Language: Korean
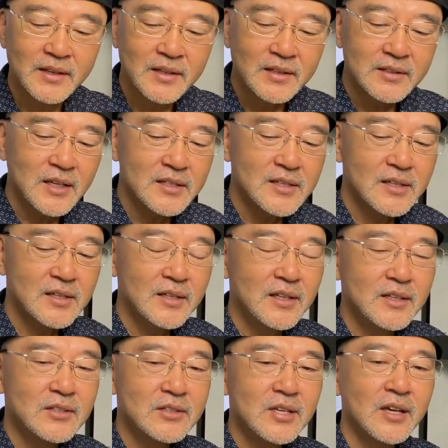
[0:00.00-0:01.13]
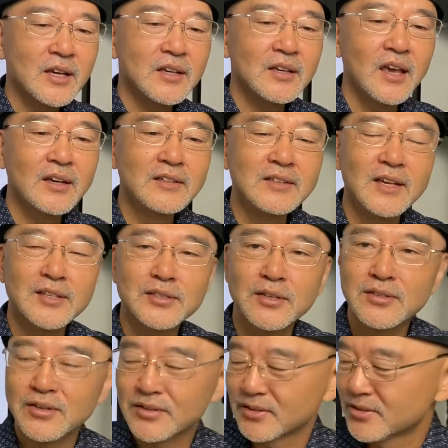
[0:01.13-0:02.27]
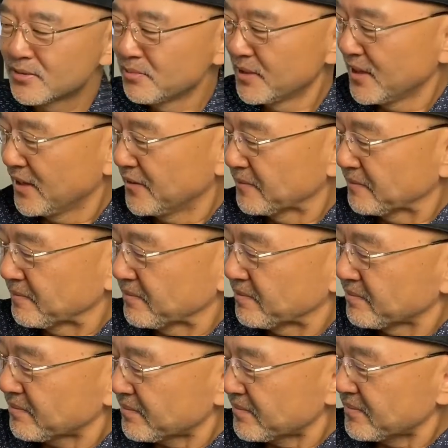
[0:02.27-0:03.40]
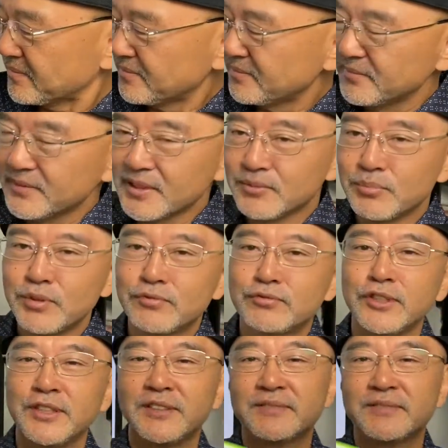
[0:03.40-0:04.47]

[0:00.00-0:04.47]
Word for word: 사실 이 책에 의해서 써졌습니다. Be Free.